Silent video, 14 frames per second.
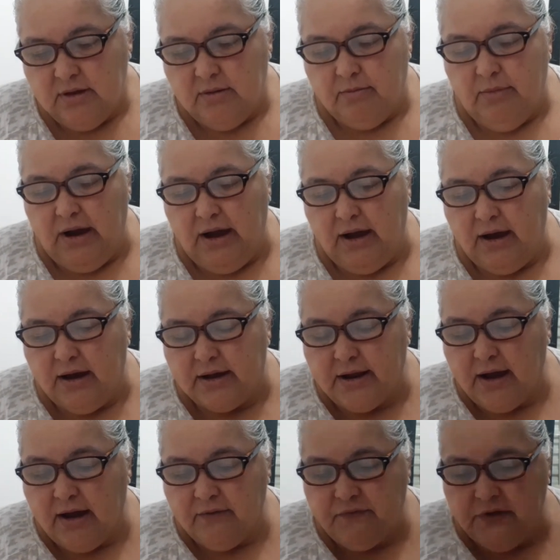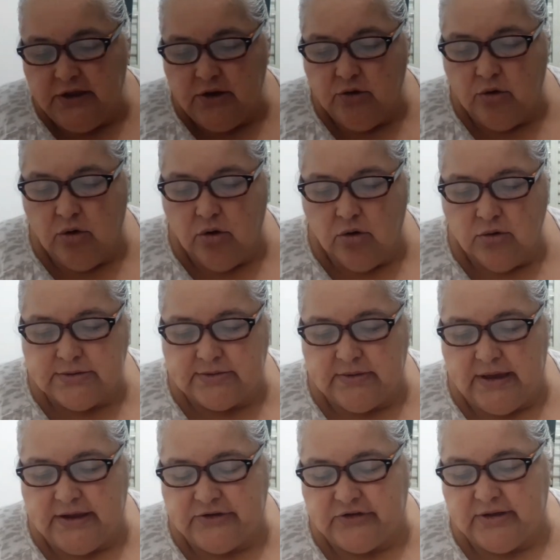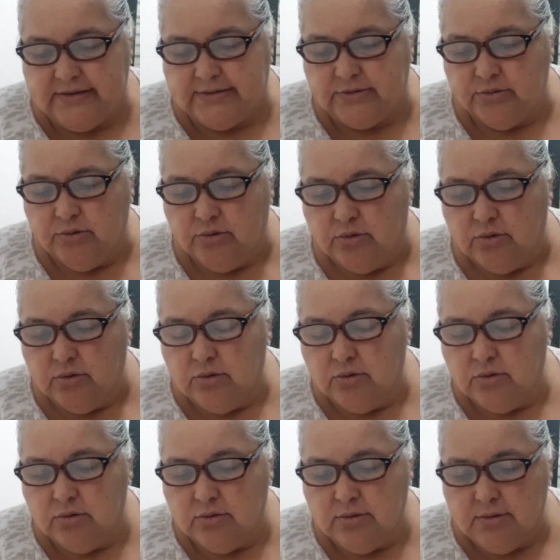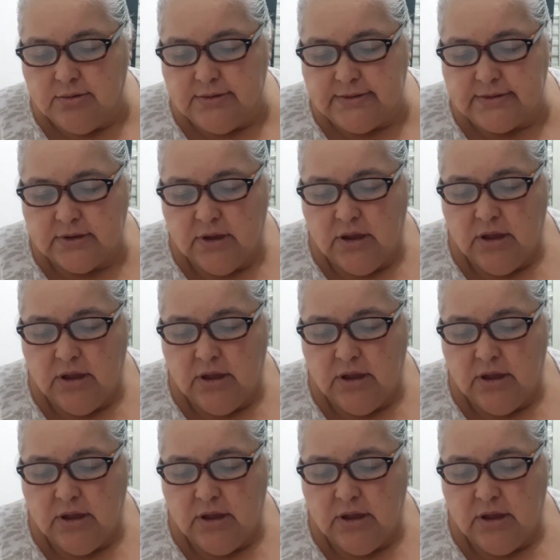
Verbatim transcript: Maravilhoso é Jesus,